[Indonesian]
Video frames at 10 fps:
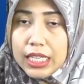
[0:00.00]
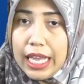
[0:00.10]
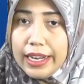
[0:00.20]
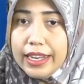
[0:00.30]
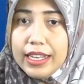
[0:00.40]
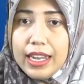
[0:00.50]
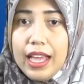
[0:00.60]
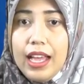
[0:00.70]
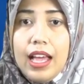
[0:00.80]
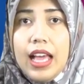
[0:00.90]
tekanan
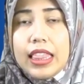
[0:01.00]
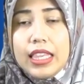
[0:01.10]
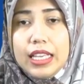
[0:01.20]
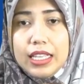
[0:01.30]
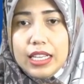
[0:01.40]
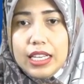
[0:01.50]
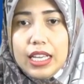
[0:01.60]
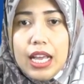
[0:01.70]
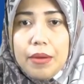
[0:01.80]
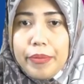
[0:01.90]
darah
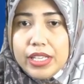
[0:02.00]
tinggi.